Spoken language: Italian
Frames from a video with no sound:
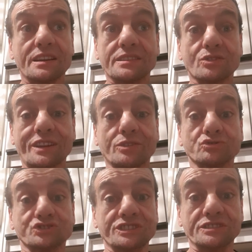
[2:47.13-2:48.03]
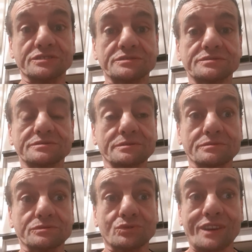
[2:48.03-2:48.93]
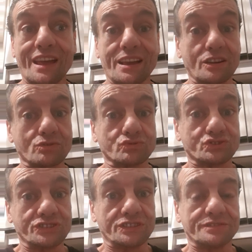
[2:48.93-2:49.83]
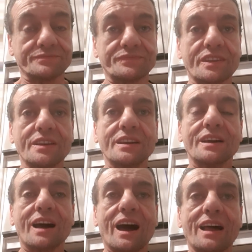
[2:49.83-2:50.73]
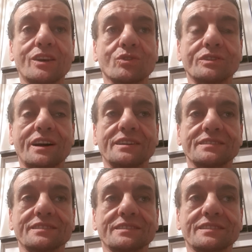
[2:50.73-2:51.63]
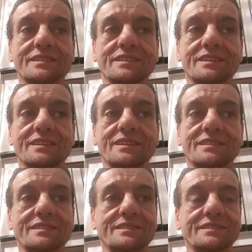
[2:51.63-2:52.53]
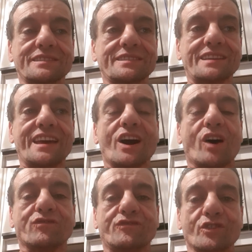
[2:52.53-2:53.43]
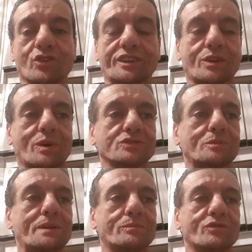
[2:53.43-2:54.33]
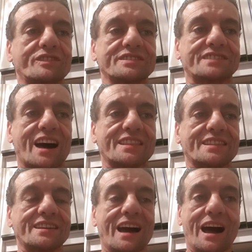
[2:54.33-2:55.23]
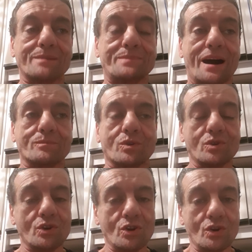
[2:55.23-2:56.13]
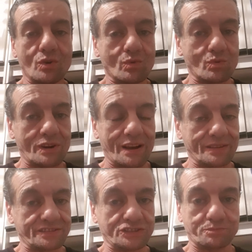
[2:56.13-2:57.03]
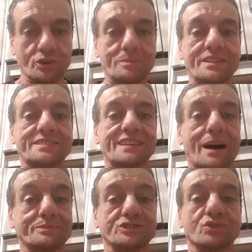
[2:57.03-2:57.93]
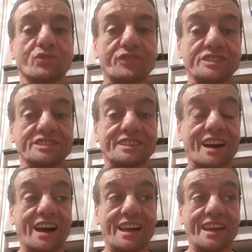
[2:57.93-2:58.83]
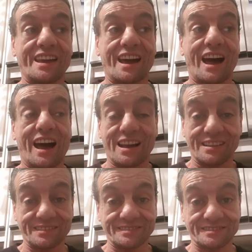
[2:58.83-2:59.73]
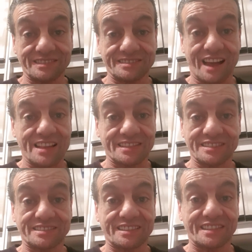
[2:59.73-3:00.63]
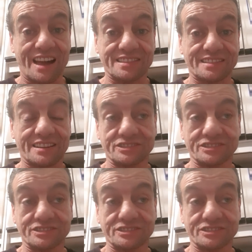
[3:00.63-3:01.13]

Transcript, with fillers: Non è così, non è così. Allora, eh, è ovvio che quando abbiamo vent'anni abbiamo una disponibilità psicofisica e a 60, 70,